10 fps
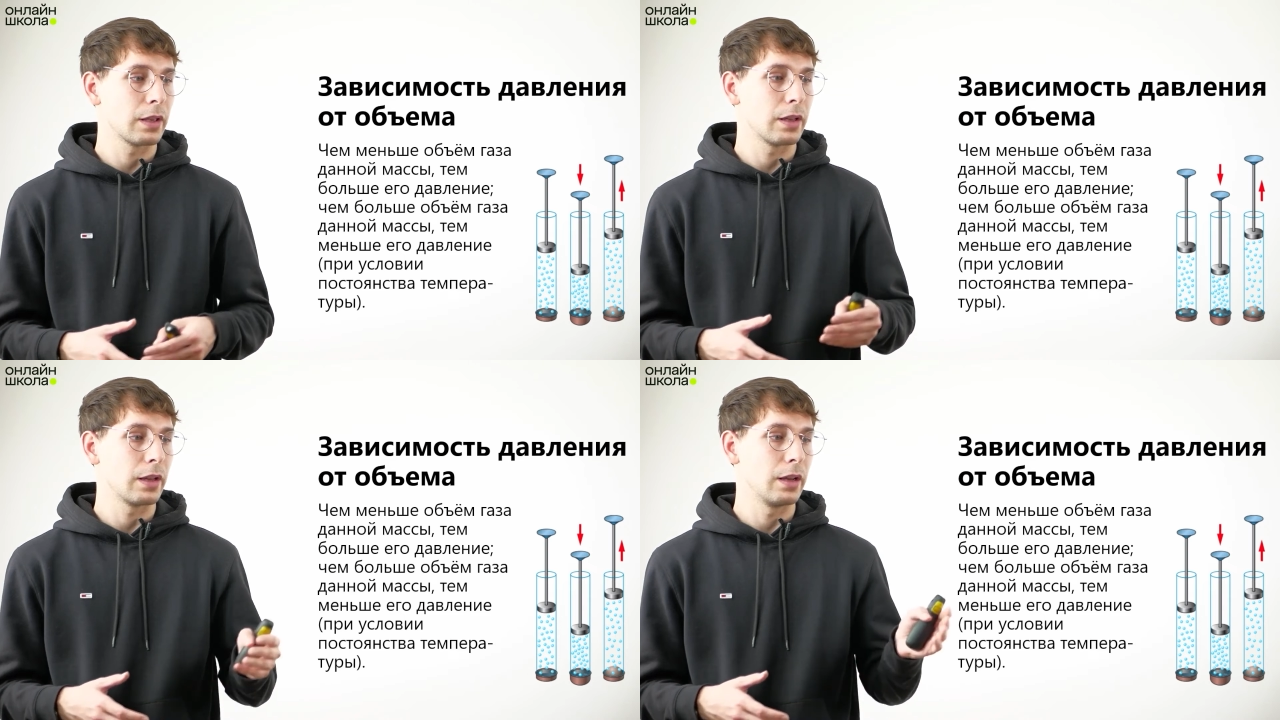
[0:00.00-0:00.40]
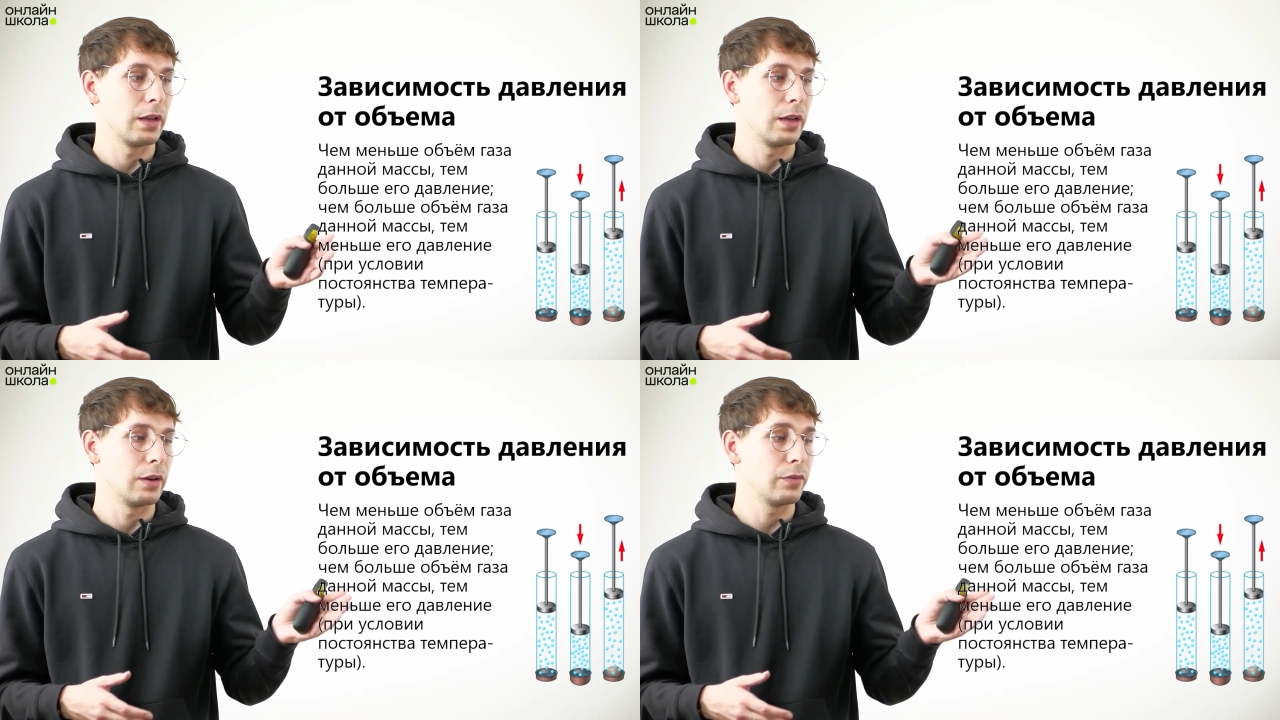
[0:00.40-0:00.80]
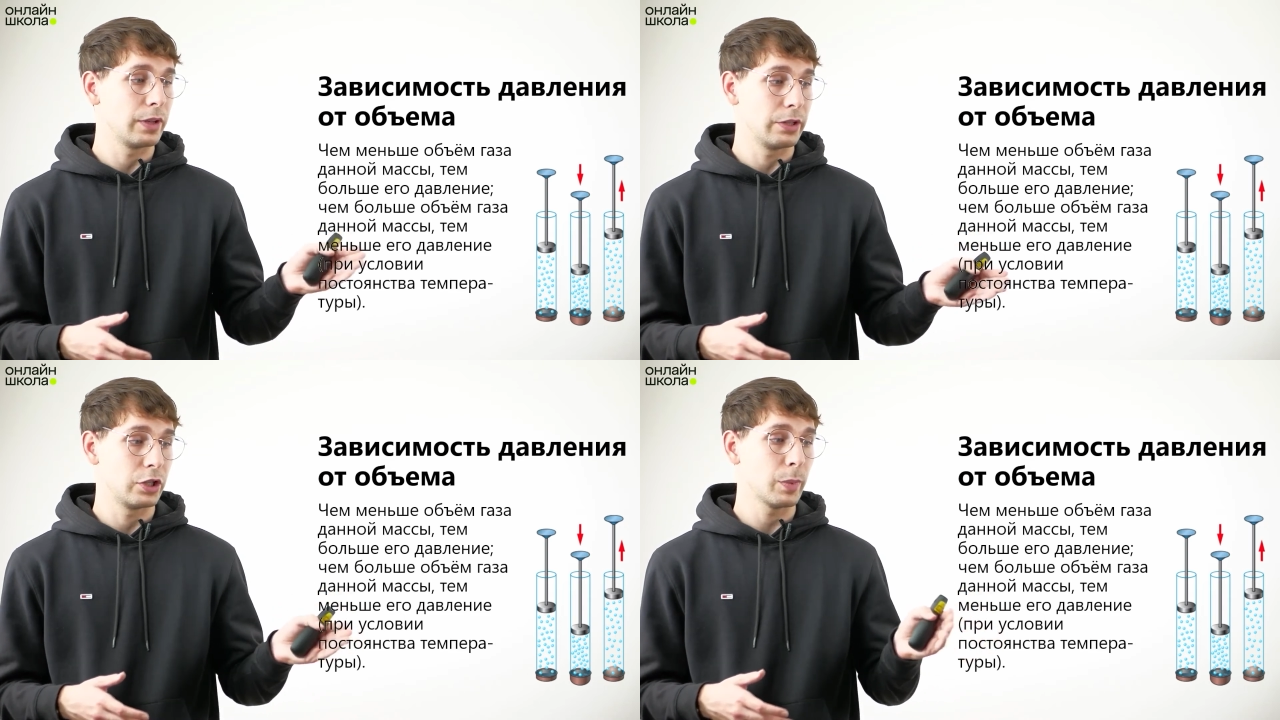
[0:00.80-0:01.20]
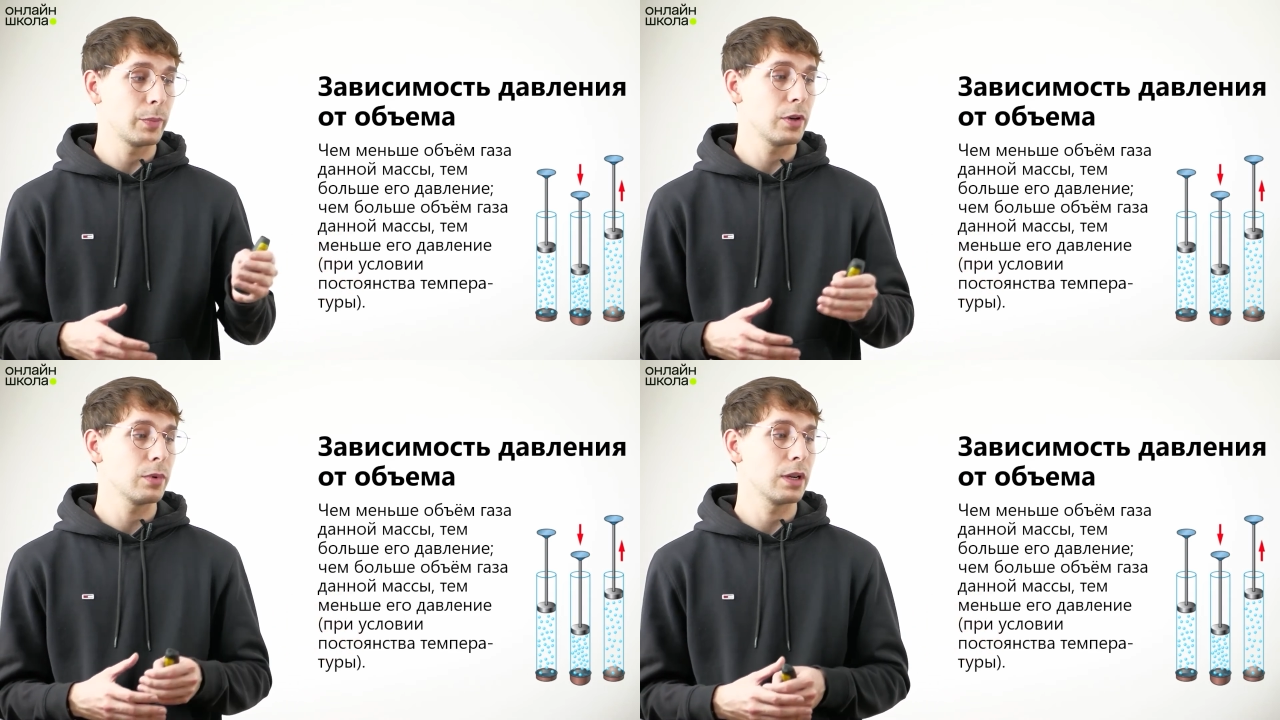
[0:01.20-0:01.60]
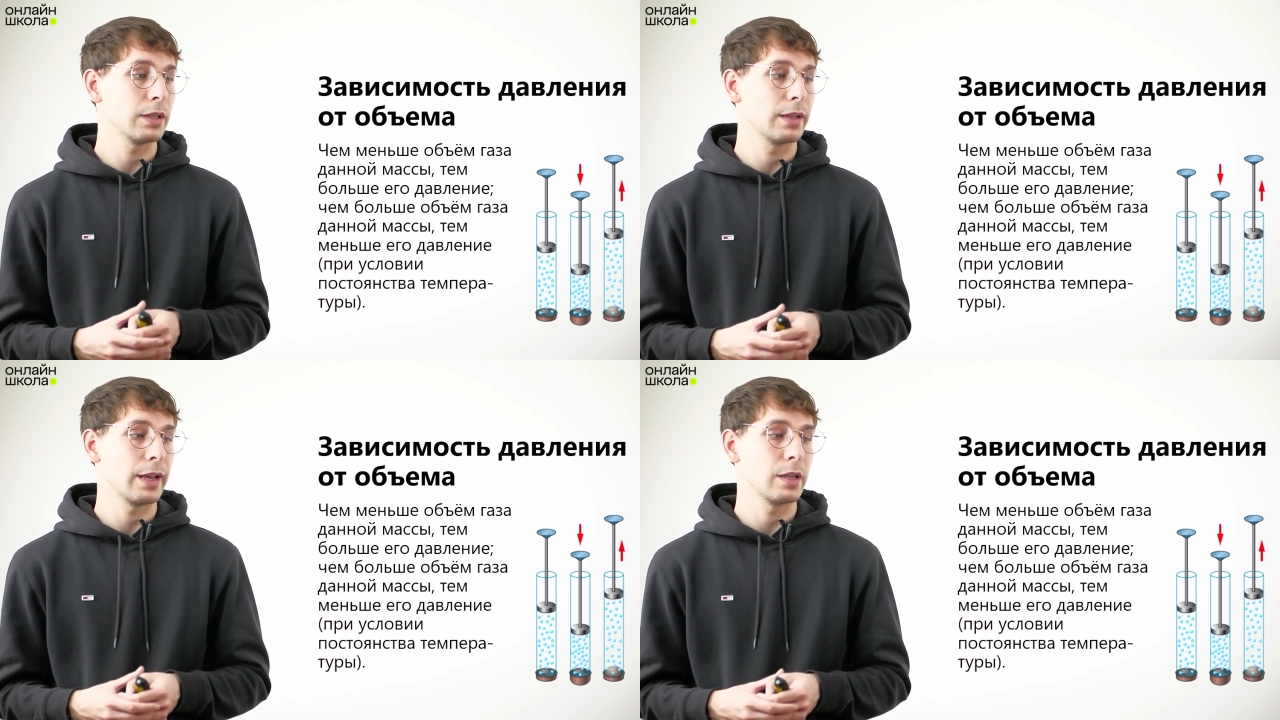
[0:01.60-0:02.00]
а, увеличим объем, как
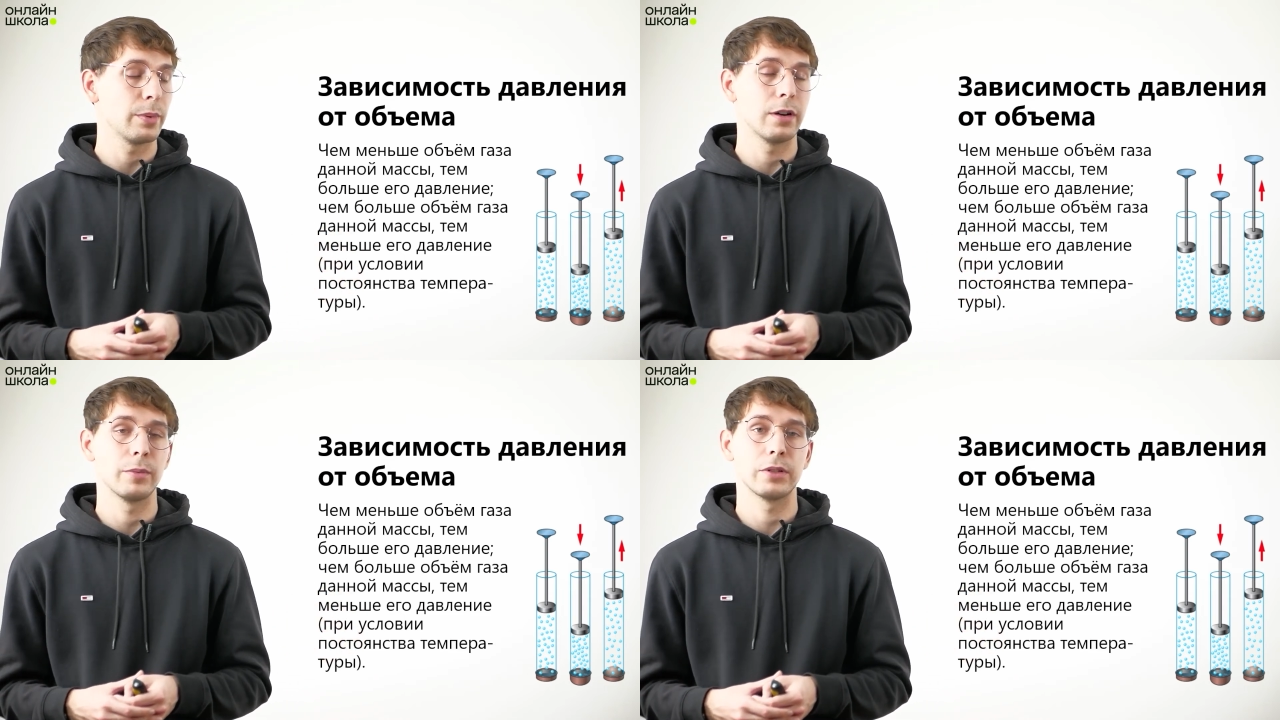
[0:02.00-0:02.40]
на крайнем правом